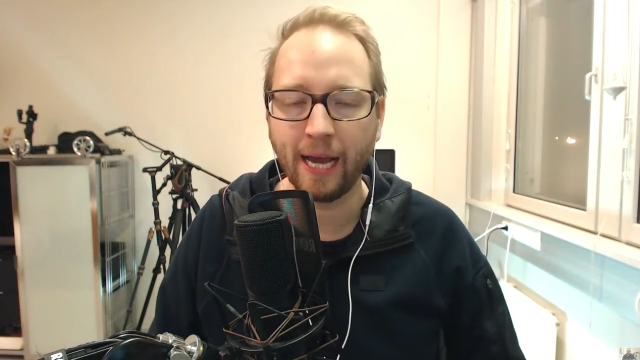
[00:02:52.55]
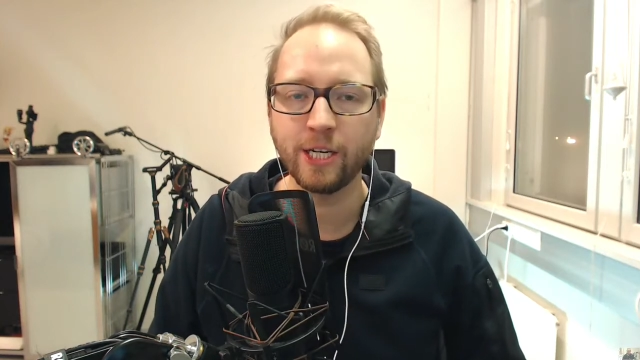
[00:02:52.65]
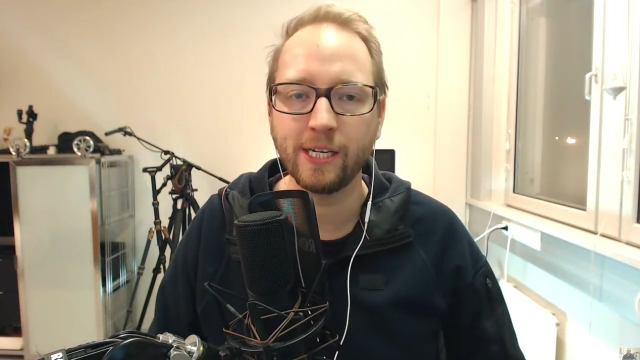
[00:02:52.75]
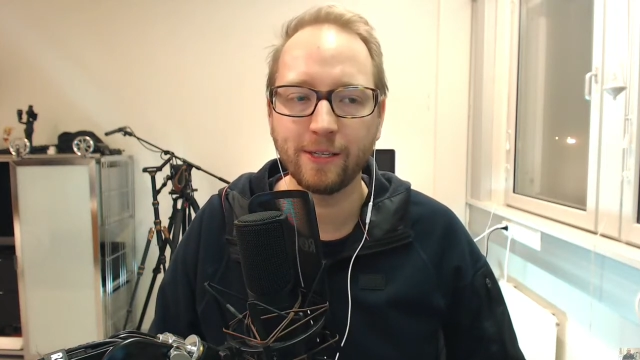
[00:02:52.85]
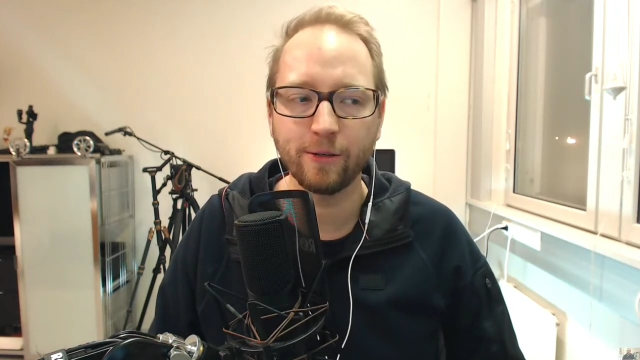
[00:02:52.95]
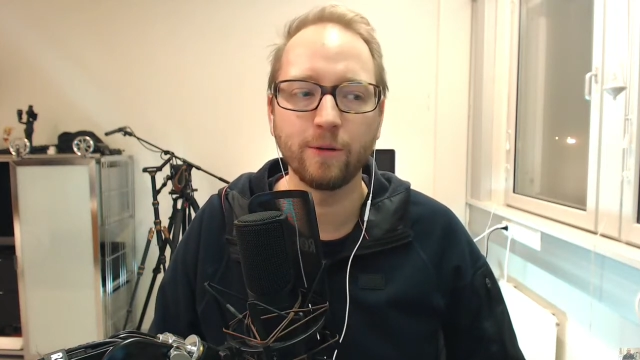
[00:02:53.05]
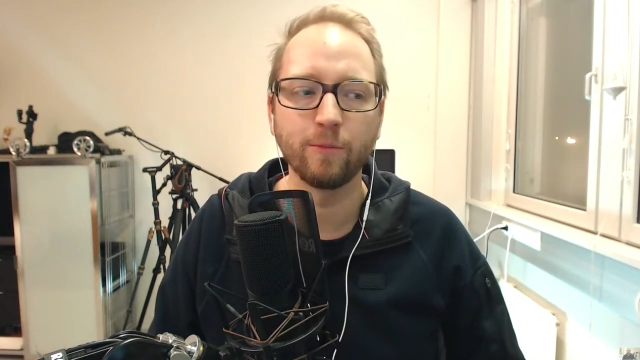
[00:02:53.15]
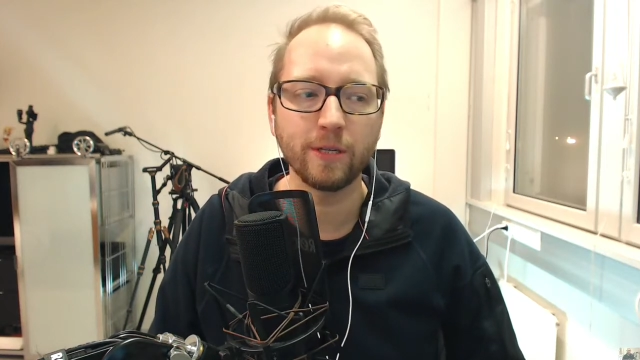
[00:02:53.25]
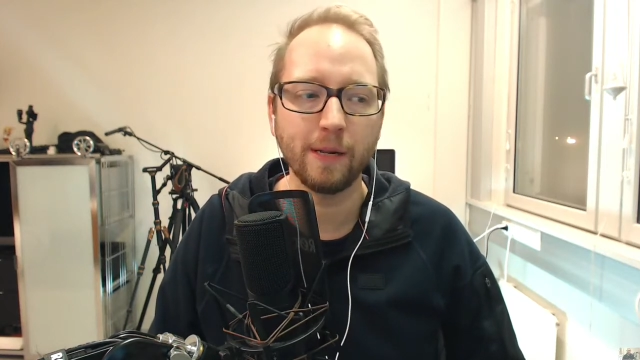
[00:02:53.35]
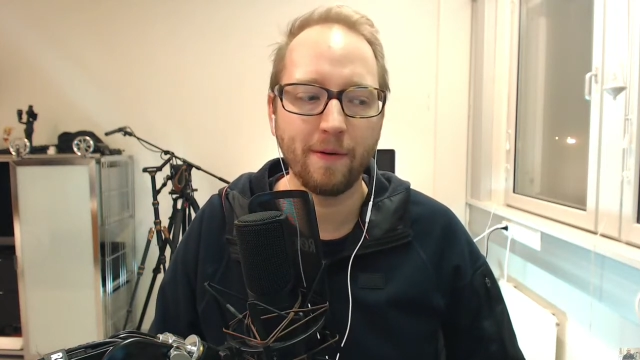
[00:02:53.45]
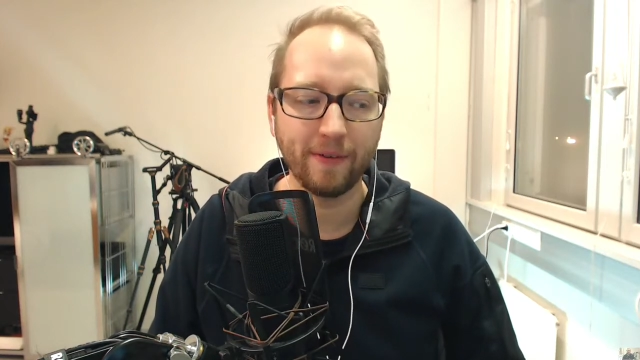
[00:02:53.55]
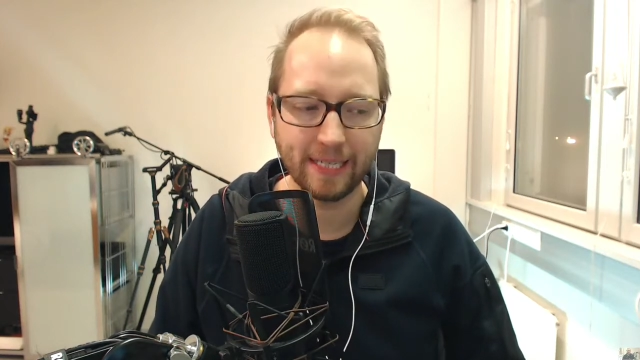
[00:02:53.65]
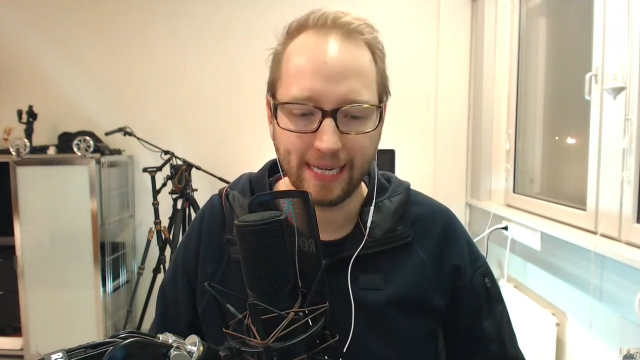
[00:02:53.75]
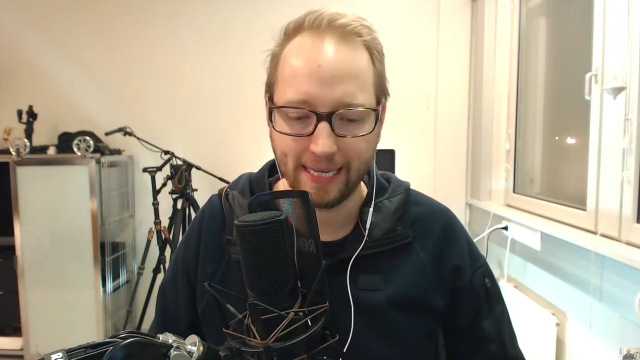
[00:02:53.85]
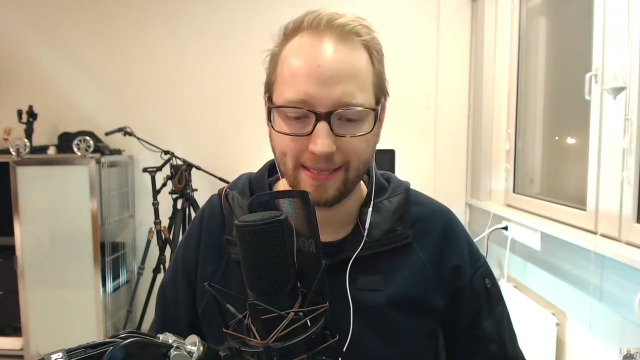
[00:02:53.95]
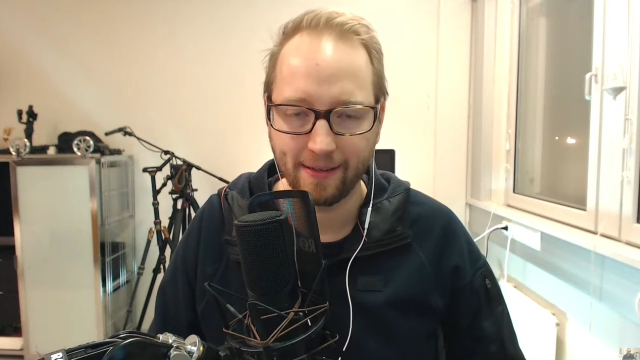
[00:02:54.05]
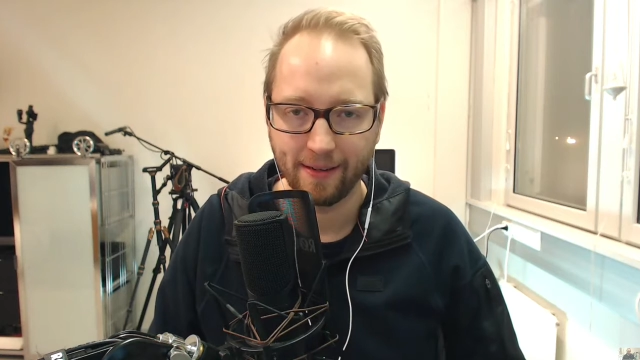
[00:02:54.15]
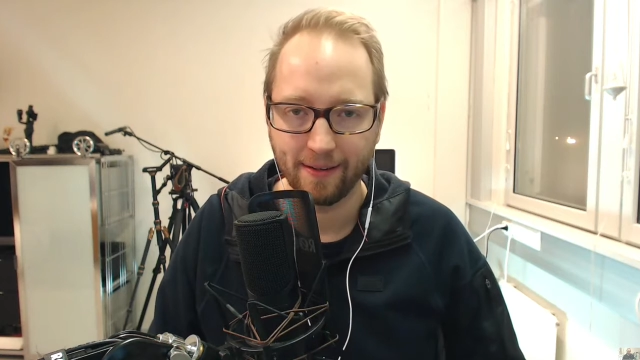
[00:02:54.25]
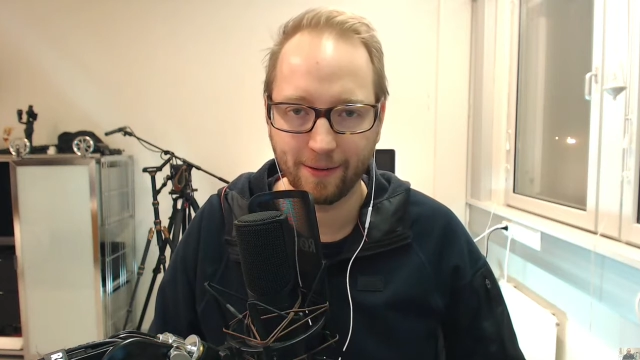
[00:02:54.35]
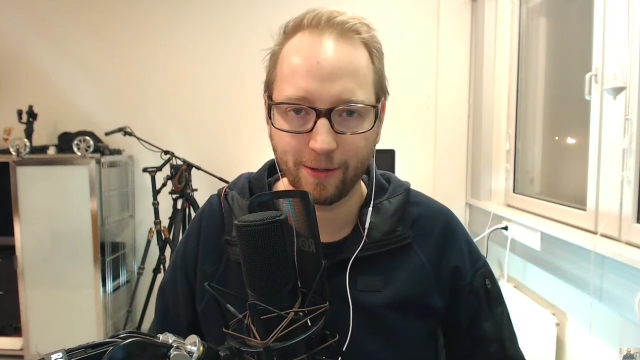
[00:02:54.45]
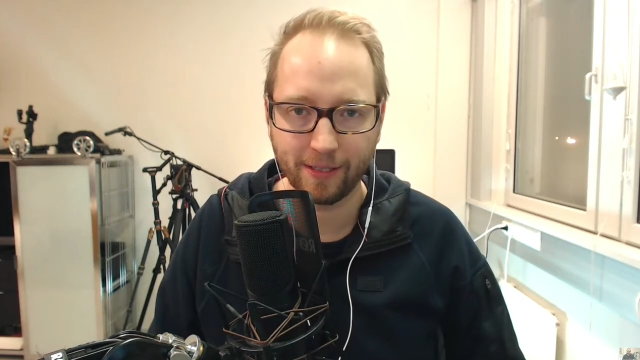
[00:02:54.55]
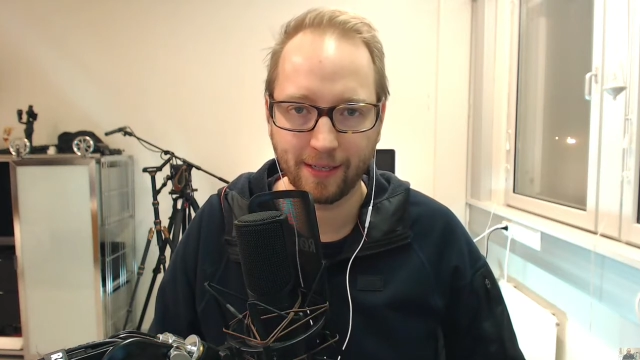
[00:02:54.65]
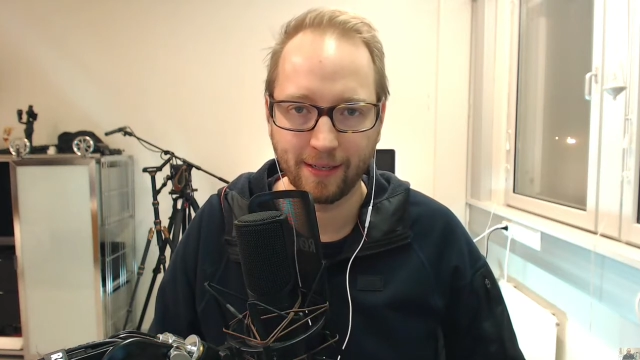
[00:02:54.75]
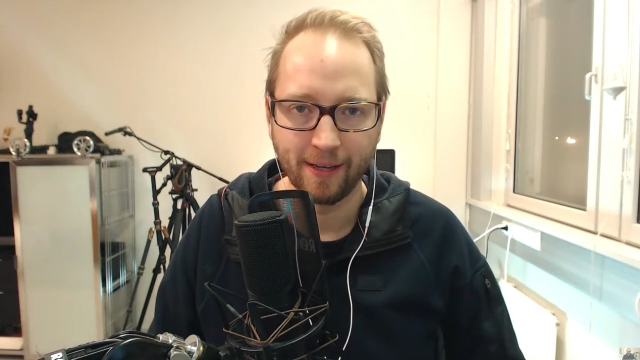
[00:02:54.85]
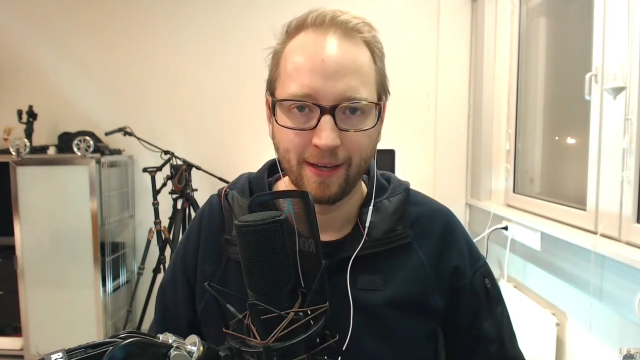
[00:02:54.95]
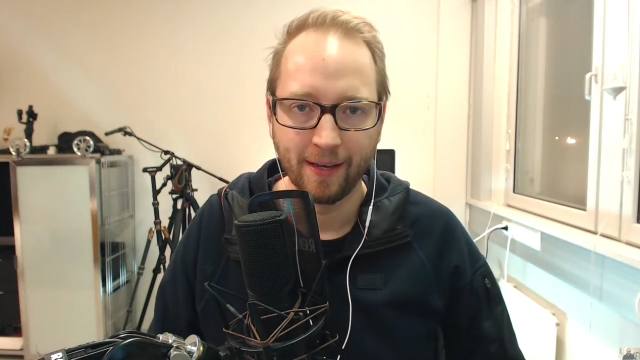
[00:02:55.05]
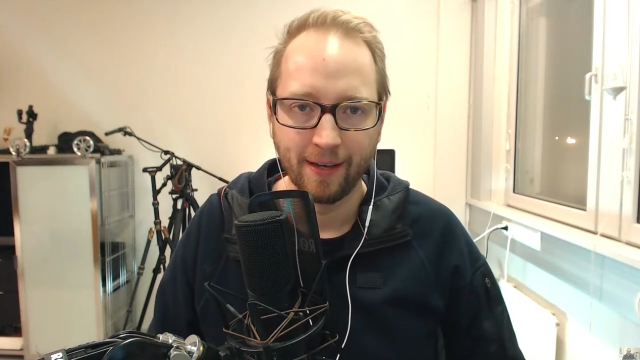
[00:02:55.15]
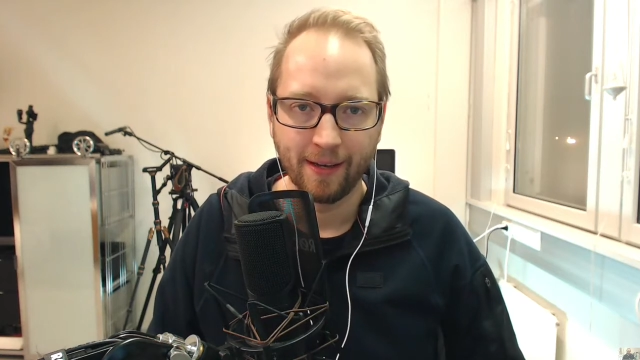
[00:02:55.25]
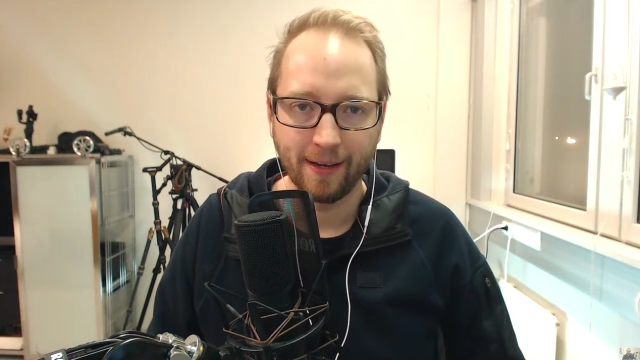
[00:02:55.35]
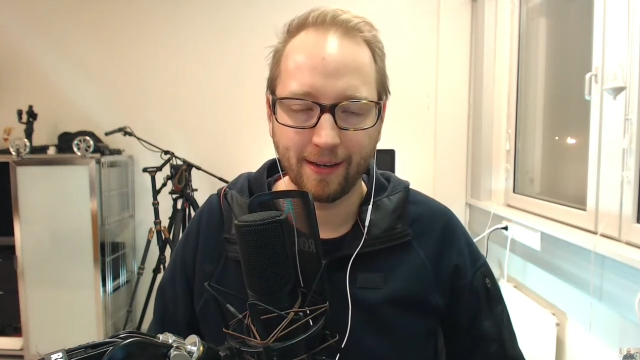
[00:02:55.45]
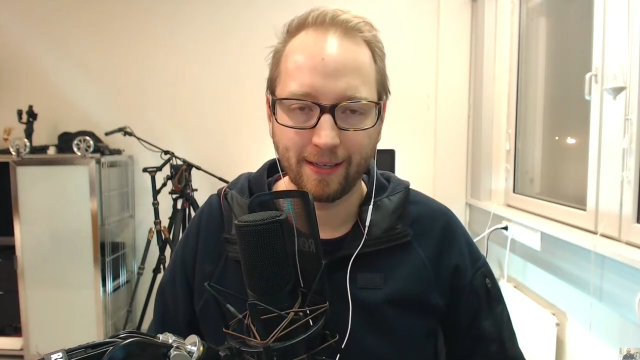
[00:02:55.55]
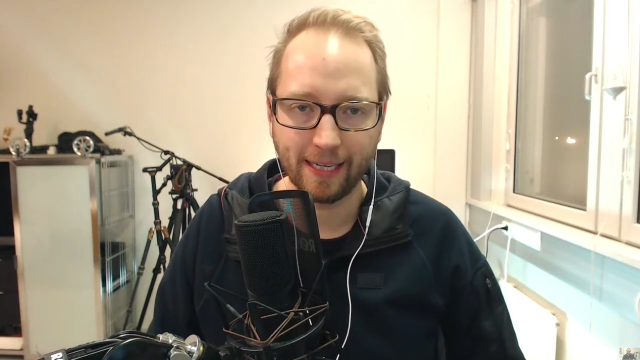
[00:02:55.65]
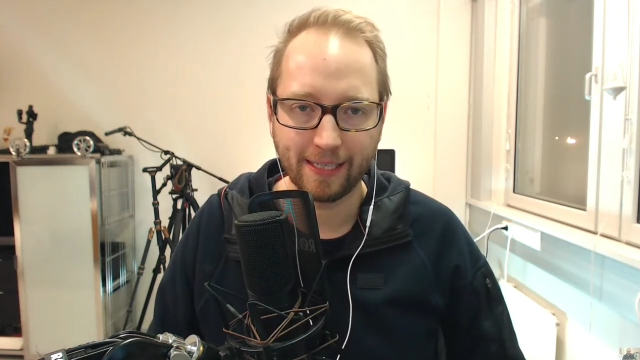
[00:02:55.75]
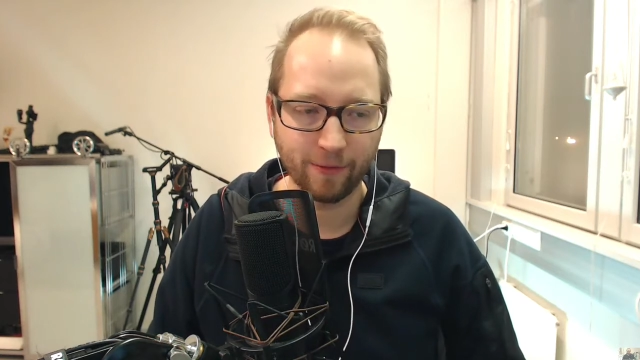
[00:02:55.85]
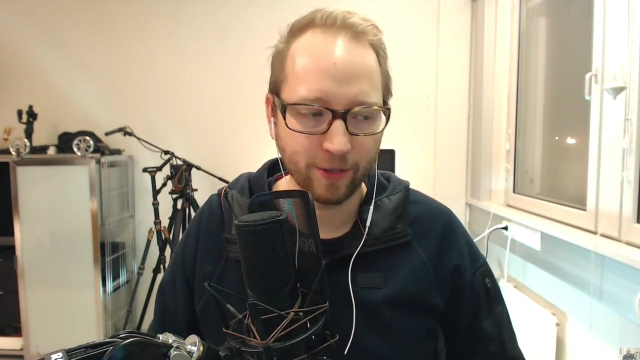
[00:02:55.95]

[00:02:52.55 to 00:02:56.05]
reinstellst und du musst halt mal was lesen dort, dann äh, geht es.